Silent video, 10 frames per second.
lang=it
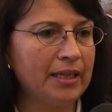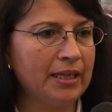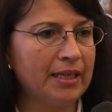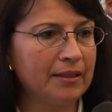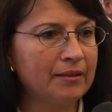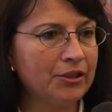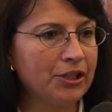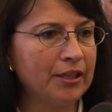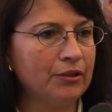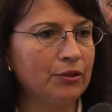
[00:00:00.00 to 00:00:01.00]
e gli altri
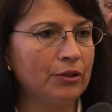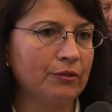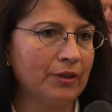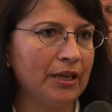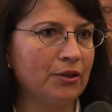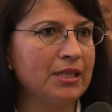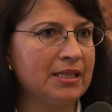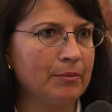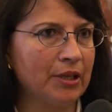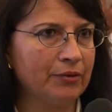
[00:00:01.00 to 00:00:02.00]
100 faranno gli
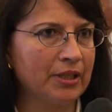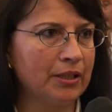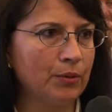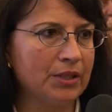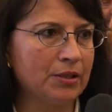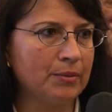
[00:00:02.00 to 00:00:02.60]
esami a fine di questo